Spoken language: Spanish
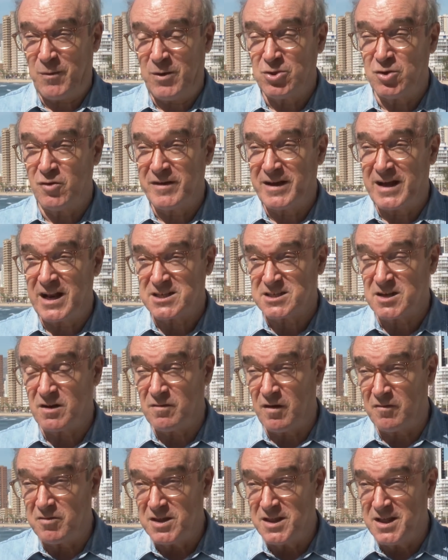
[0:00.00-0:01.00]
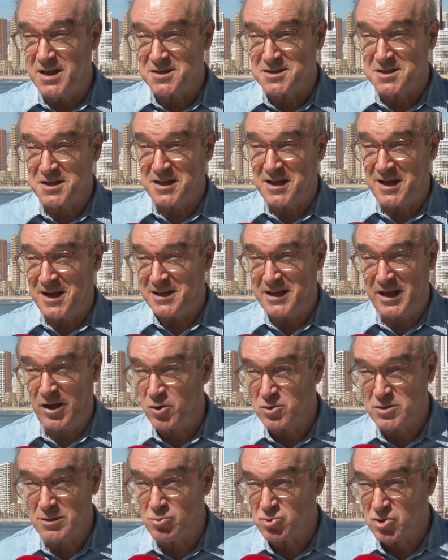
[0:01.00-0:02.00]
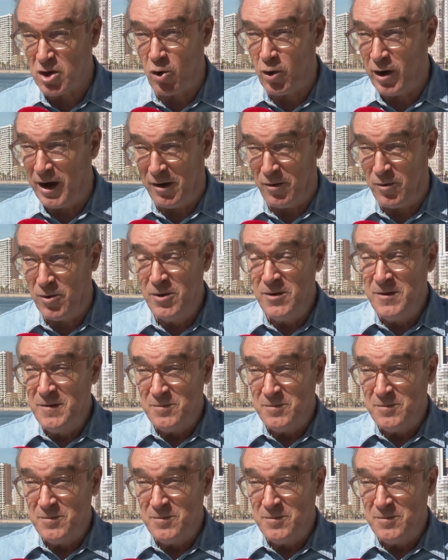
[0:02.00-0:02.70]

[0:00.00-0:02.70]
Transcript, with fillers: cuando venga el salvavidas ya, ya, nos hemos ahogado,